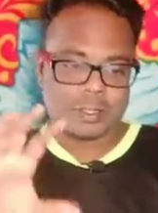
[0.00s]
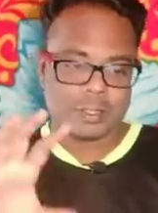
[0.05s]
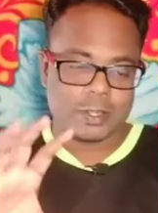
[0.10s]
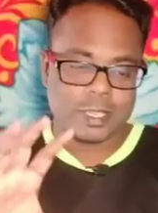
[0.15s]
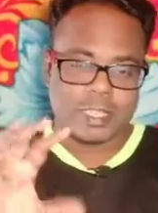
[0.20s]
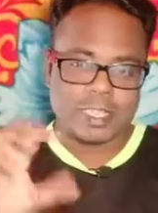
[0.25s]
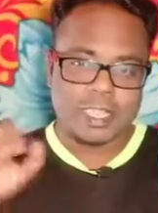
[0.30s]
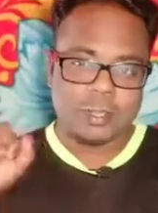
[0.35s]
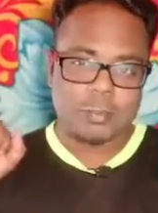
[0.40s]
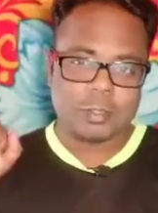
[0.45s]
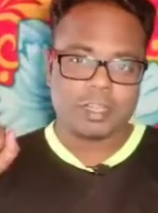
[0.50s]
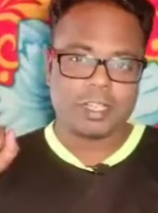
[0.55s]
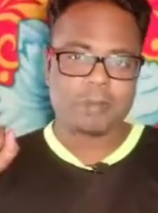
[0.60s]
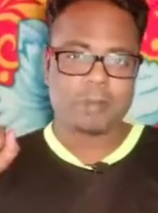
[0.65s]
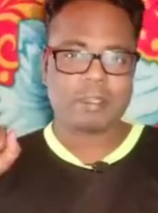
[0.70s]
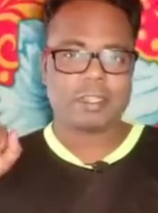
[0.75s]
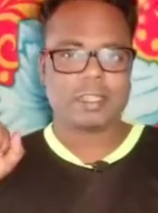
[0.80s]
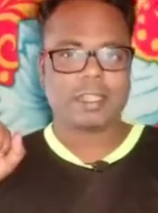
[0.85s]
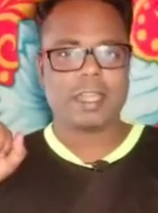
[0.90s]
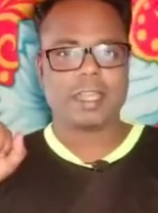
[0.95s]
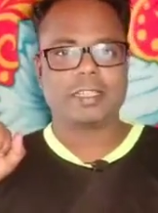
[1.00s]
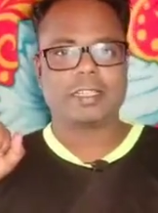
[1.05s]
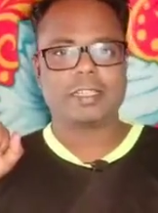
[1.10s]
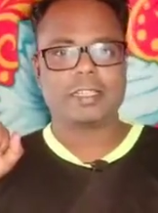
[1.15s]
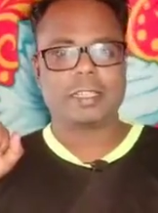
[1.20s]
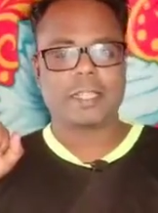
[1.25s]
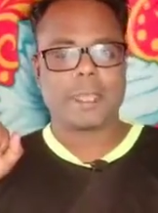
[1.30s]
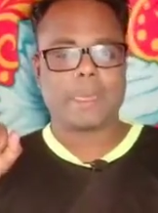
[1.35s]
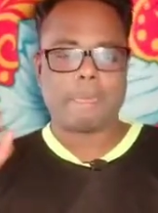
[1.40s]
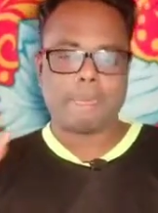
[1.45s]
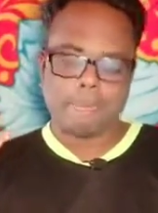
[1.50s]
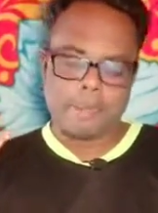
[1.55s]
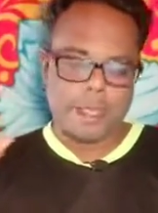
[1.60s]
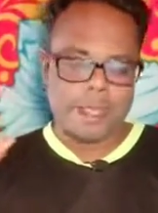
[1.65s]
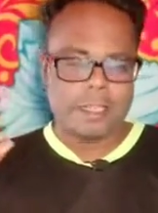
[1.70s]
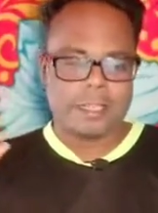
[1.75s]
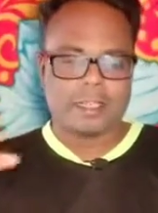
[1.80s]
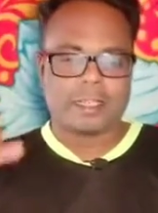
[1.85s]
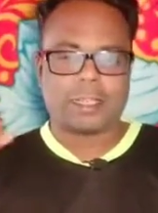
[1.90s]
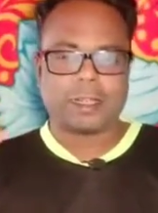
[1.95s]
செய்தியை மட்டும் நம்ம கேட்டுட்டு
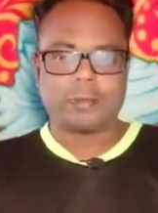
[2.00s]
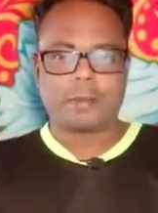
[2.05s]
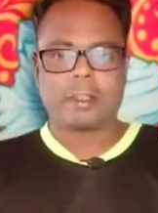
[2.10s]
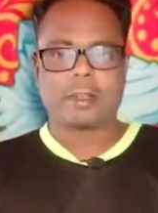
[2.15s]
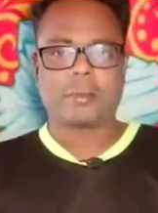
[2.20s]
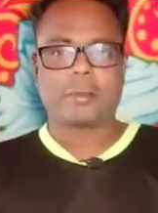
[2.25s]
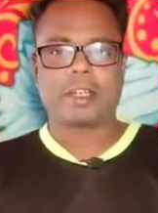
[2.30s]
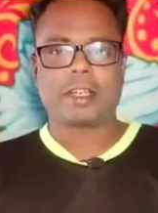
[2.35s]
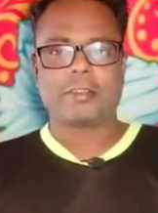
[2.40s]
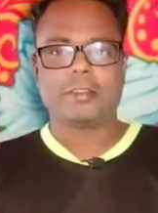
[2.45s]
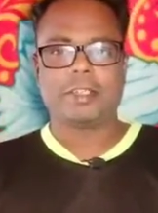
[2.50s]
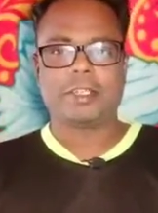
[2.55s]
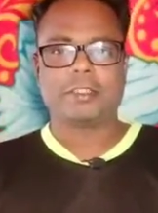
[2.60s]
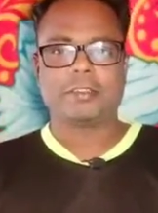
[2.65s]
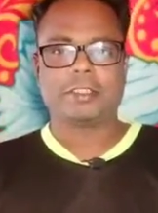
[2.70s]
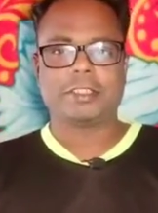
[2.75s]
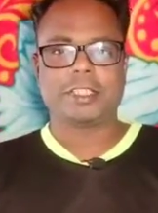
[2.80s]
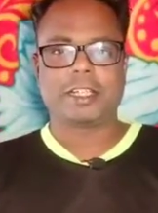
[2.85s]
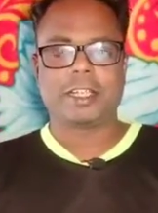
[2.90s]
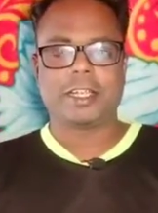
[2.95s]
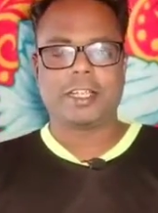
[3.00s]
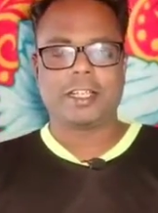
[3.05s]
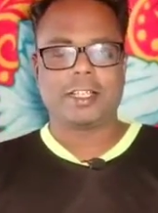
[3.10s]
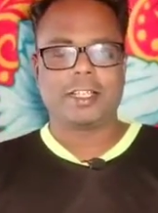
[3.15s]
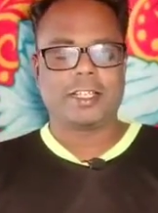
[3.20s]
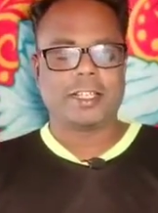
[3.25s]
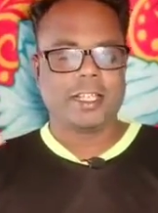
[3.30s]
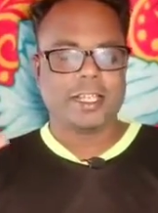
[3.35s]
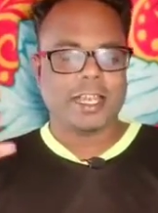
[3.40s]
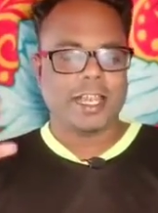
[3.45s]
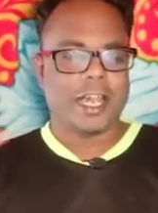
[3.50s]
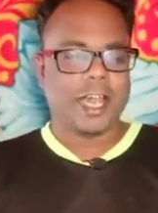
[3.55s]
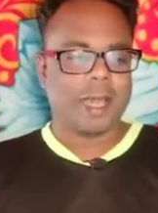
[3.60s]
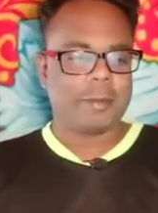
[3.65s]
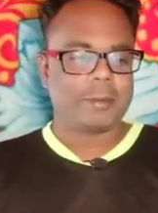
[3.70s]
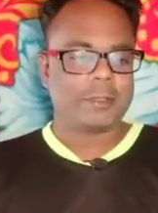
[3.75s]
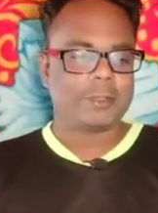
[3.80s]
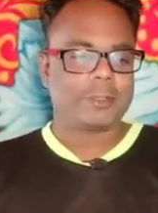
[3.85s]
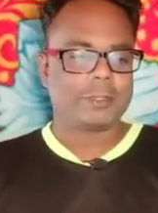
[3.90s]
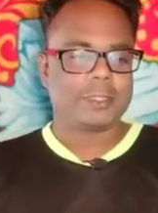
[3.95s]
நம்ம என்ன பண்ணலாம் வீட்டுக்கு வந்துடலாம்
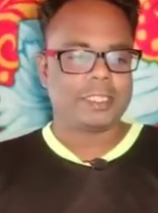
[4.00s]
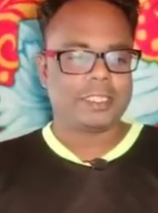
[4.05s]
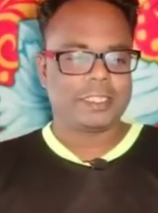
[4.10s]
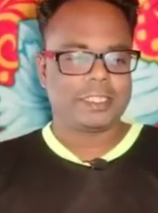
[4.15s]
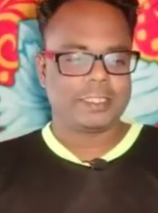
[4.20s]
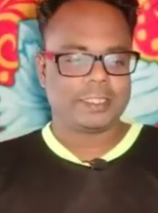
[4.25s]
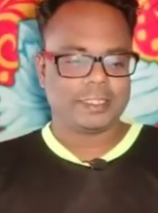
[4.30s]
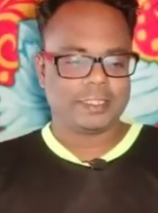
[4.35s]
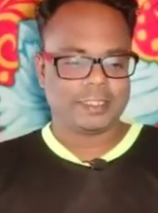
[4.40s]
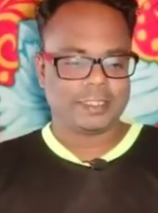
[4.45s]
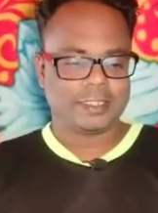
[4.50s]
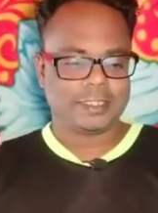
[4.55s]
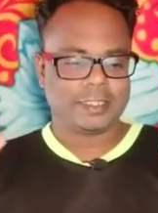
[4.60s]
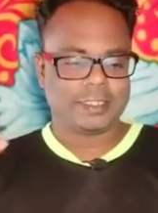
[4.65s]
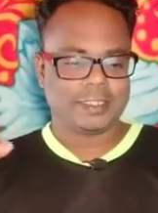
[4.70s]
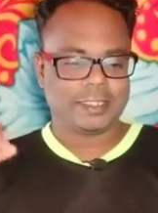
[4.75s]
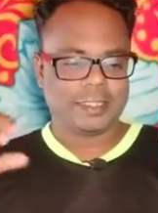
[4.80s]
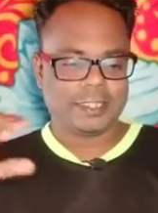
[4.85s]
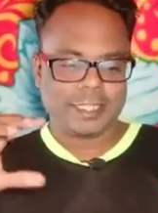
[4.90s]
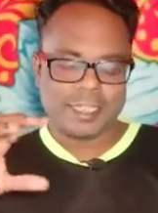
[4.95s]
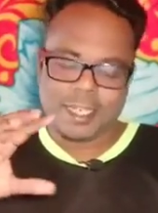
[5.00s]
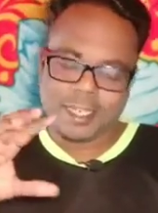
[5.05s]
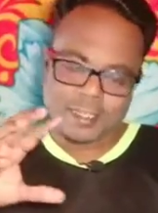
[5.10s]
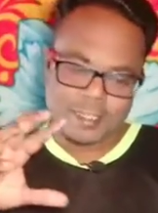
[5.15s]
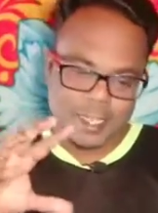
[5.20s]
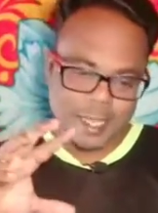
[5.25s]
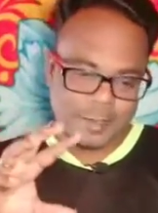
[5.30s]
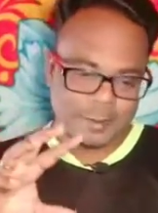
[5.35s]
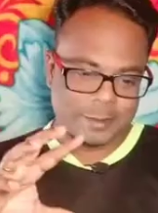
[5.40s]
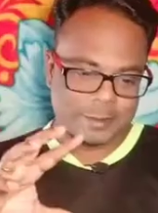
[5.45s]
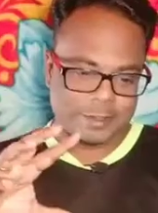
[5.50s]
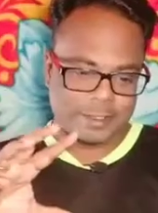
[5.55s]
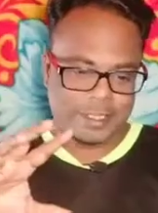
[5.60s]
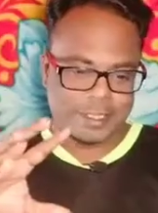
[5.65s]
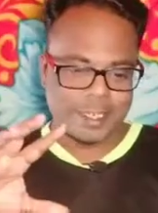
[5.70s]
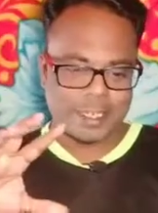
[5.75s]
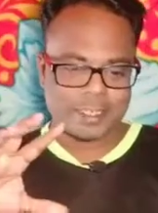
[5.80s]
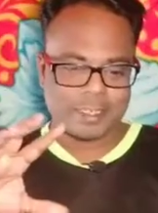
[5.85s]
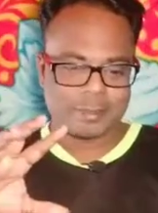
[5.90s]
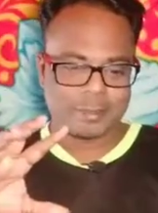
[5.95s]
அப்படின்னு சொல்லிட்டு நான் யாருக்கும்
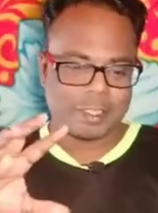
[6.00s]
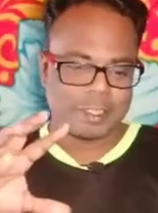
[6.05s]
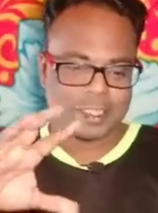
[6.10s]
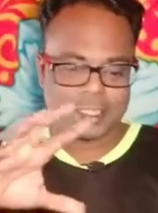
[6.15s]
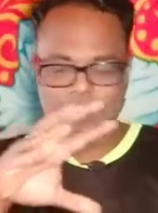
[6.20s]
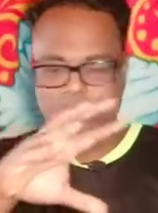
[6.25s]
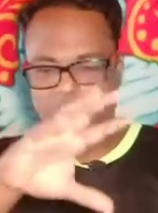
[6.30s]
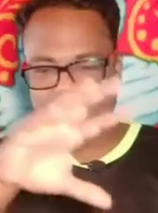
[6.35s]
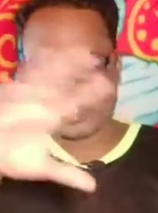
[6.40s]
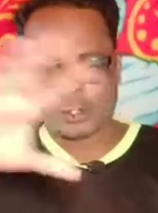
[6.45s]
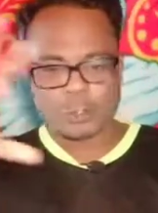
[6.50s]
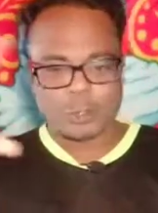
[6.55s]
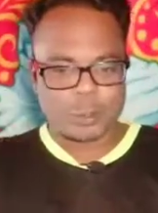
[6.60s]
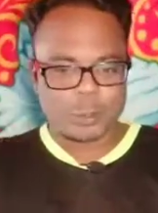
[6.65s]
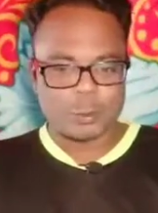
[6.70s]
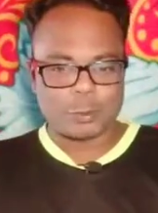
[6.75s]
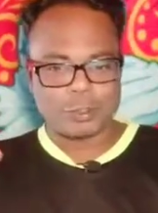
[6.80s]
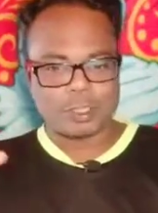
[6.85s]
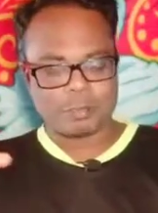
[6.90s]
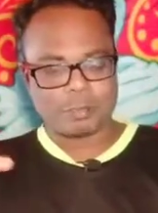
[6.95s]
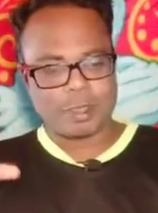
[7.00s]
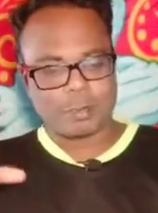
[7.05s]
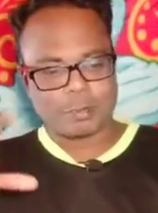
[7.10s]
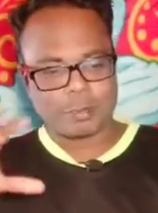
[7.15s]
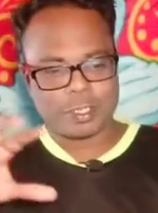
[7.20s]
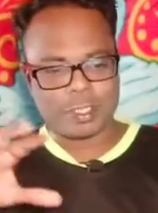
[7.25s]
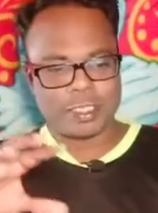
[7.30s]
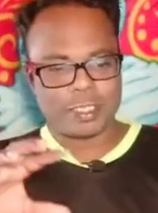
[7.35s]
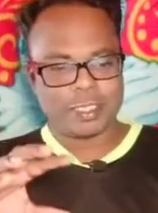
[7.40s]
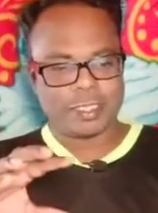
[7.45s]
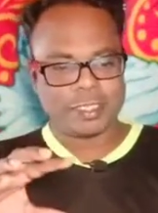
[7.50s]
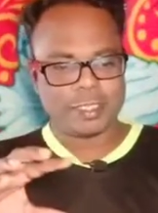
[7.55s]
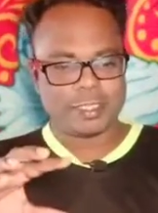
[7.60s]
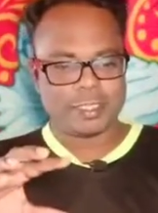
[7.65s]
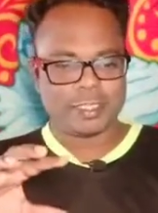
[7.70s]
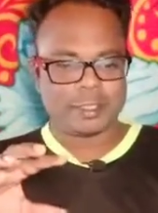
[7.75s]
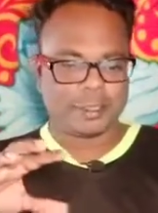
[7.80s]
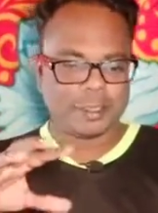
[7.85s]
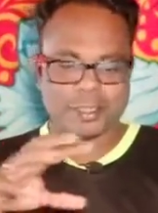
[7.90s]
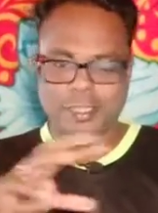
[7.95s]
தெரியாத மாதிரி கூட்டத்தோட கூட்டமாக போய்
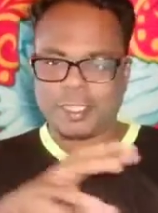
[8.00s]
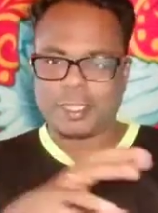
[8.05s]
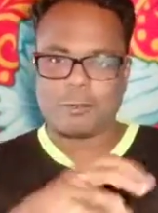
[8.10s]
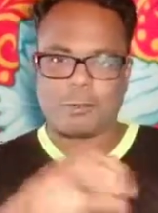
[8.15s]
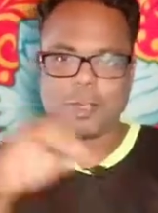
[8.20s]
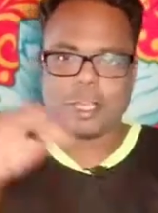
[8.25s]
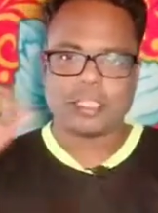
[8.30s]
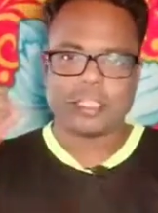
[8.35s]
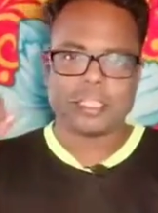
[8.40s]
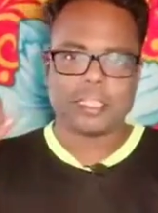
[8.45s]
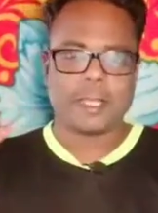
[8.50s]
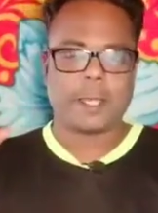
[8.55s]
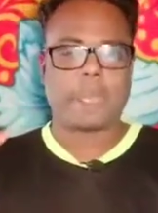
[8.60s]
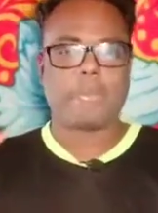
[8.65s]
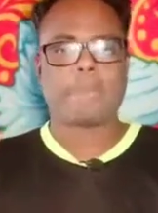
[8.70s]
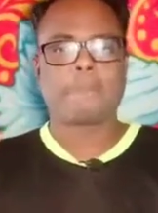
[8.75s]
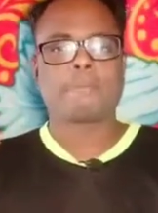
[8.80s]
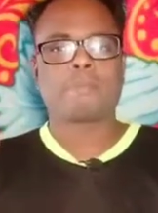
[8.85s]
கீழே உக்காந்துட்டேன்